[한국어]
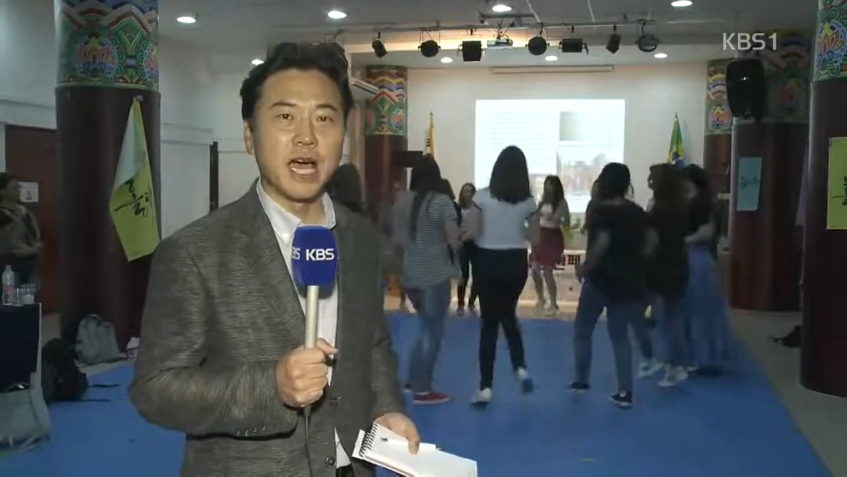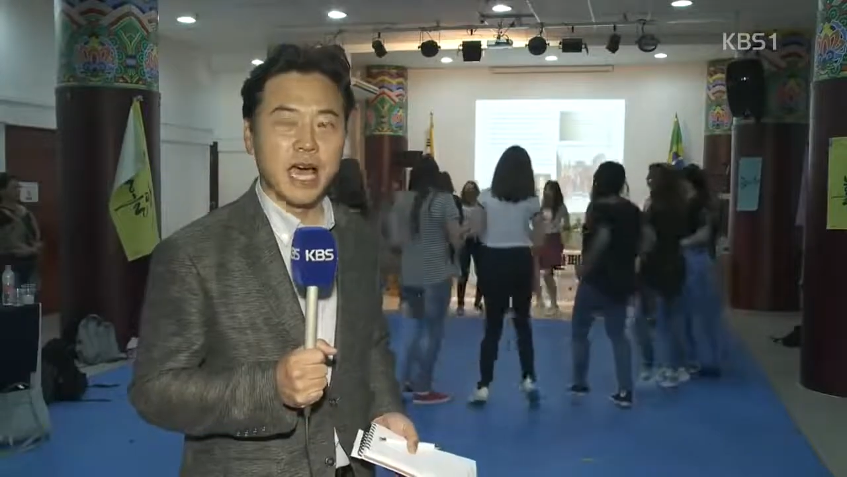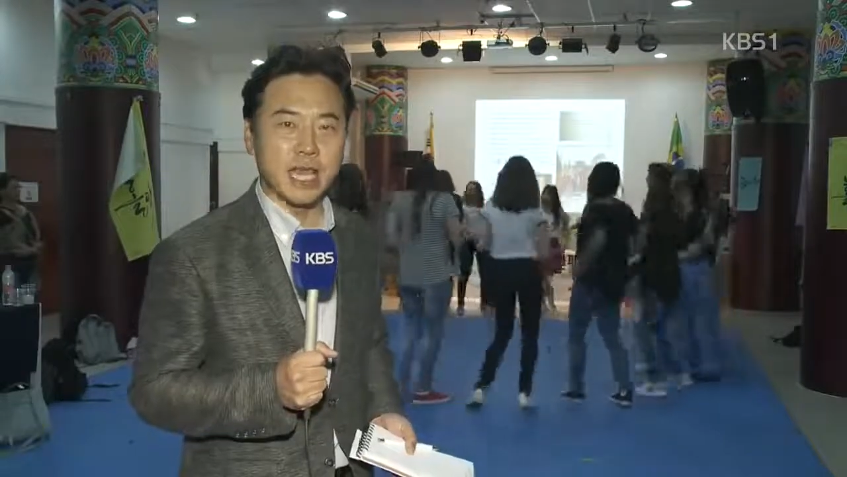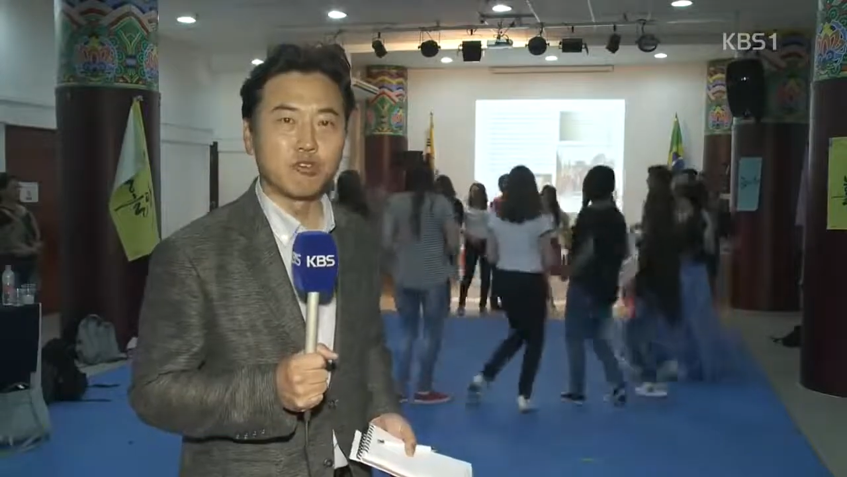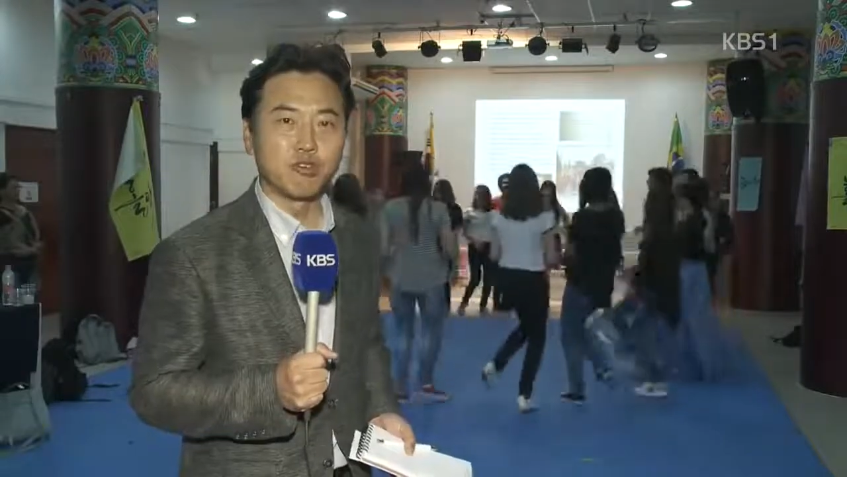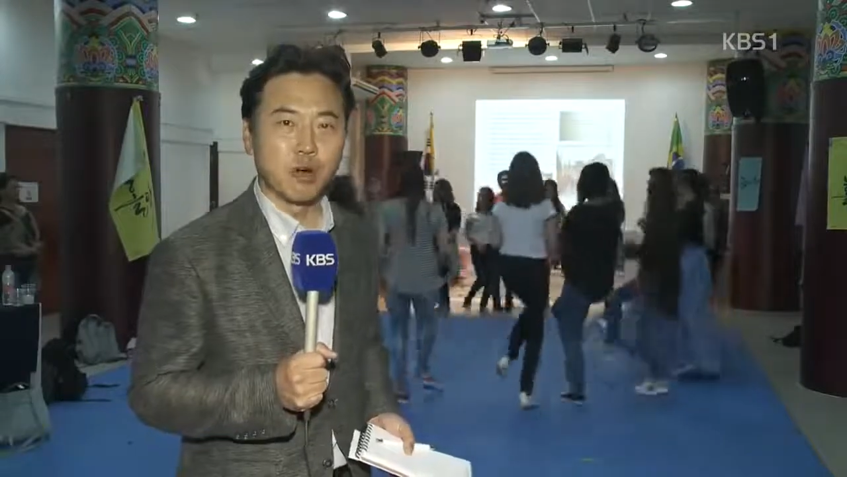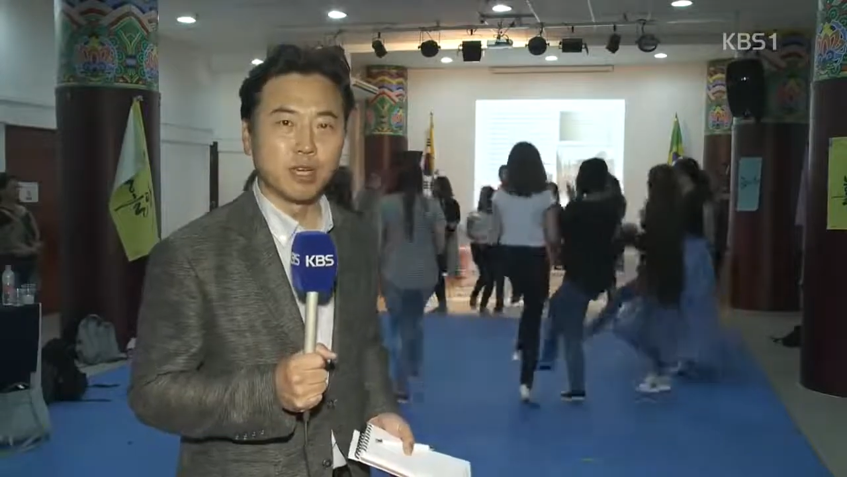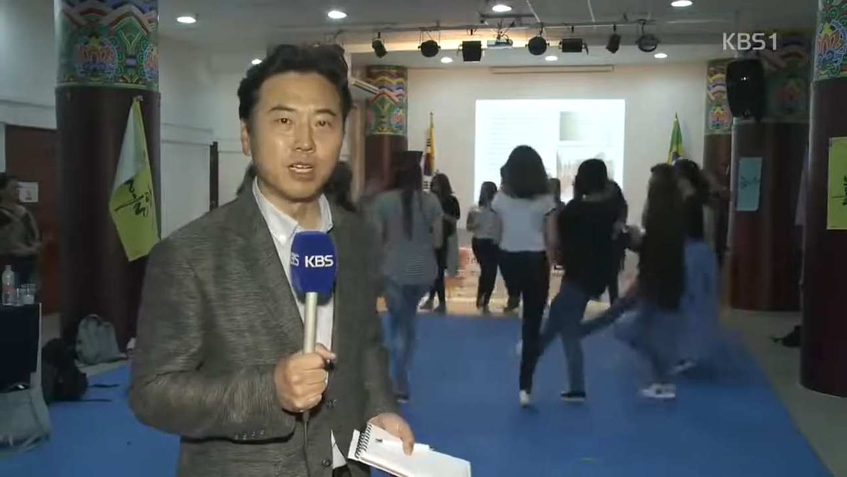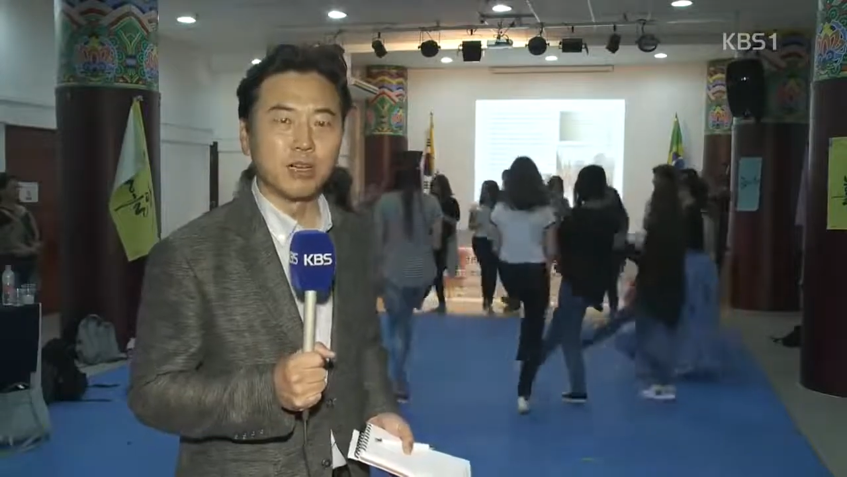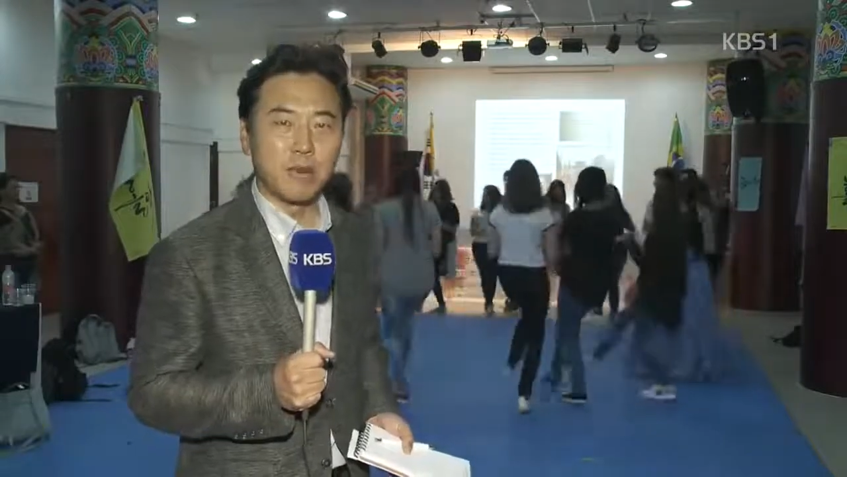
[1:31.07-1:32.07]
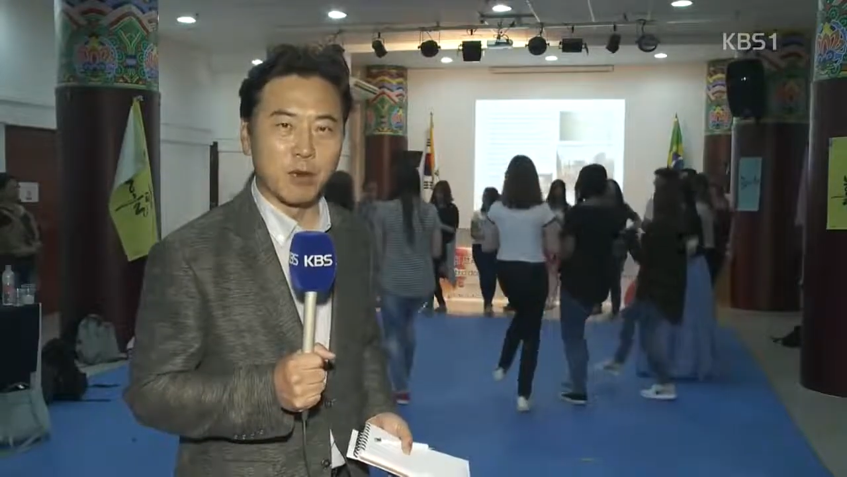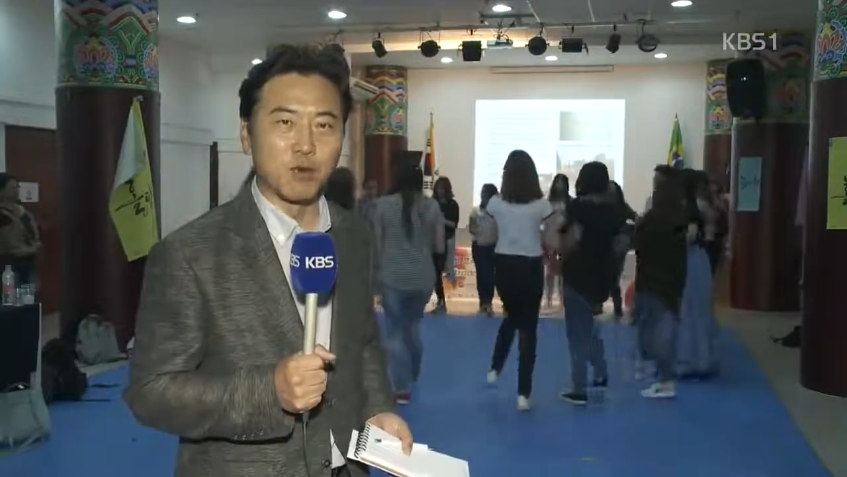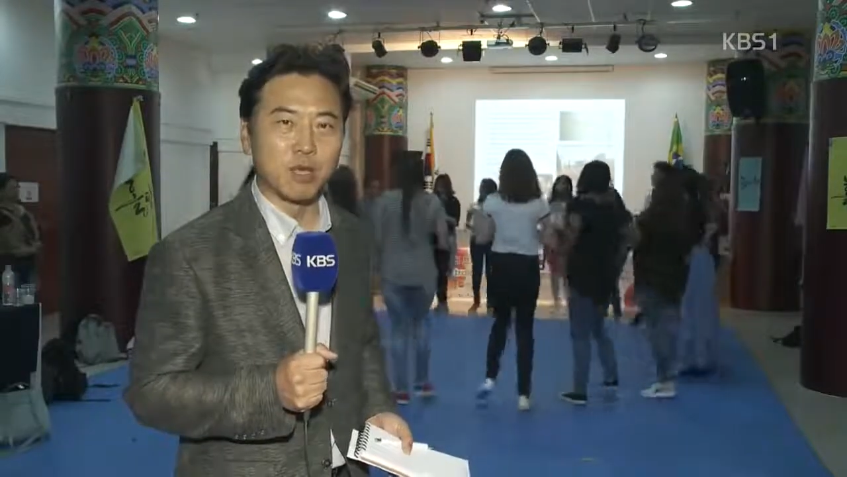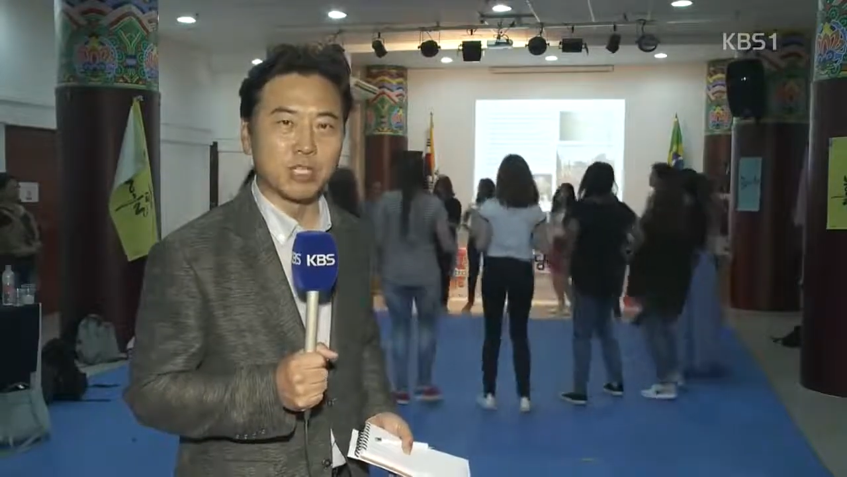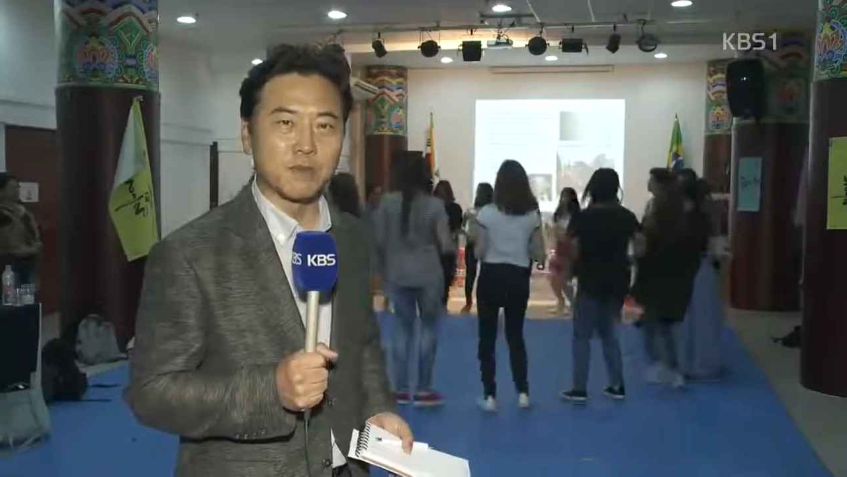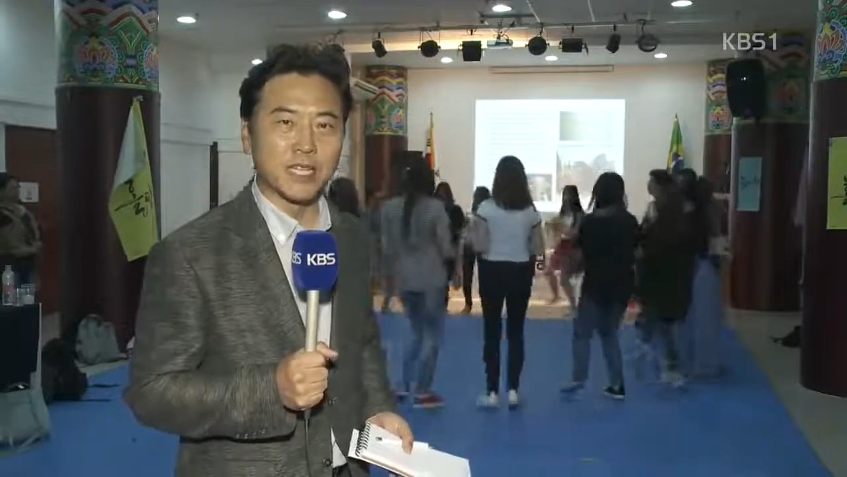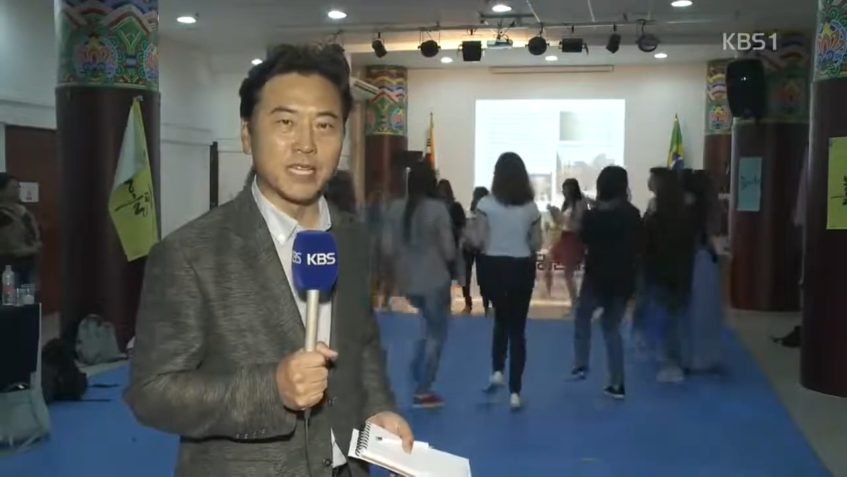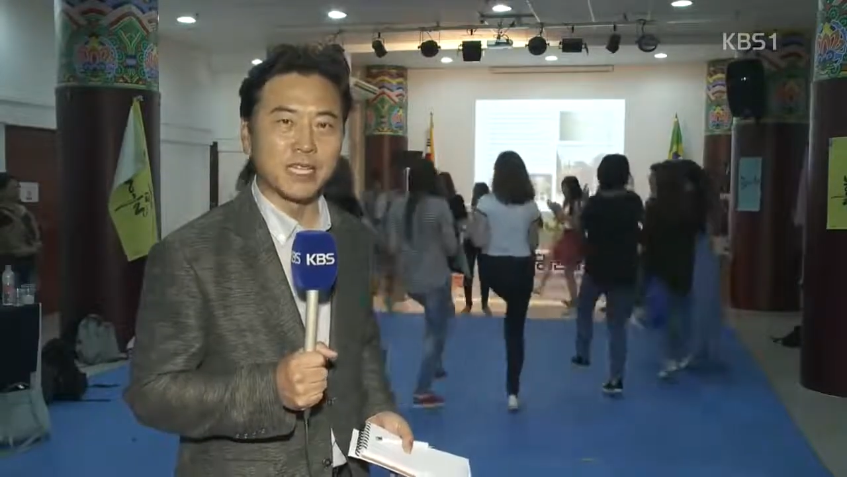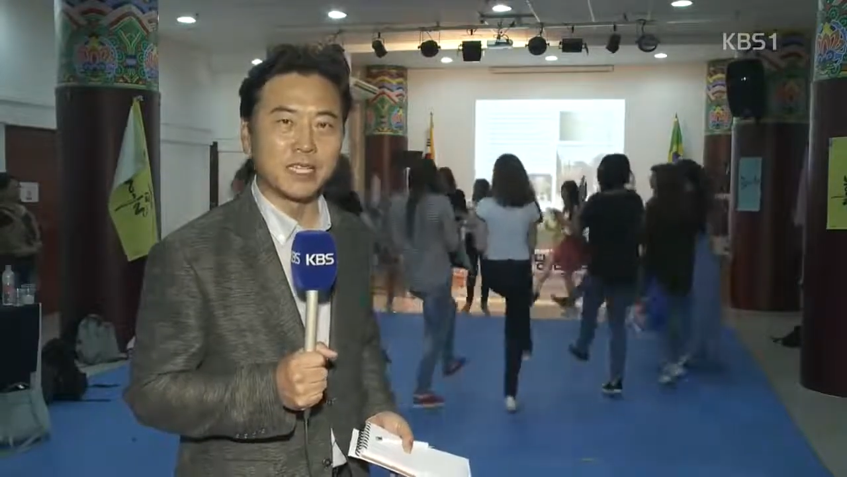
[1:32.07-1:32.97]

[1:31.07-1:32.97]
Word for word: 한국어를 배우고 있습니다.